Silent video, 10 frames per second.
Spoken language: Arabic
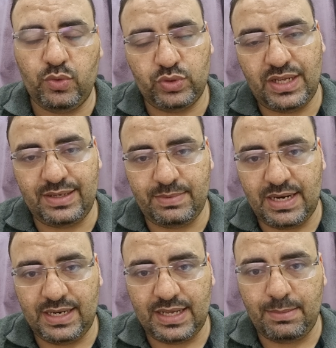وده
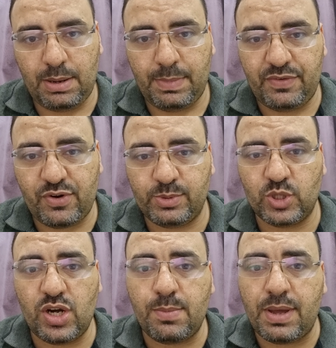يمكن هنتكلم عن الميه في
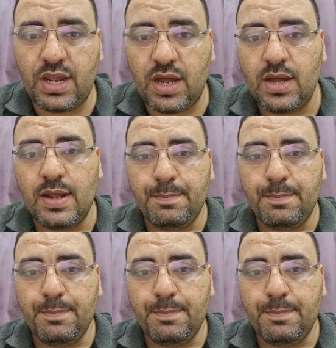رمضان الميه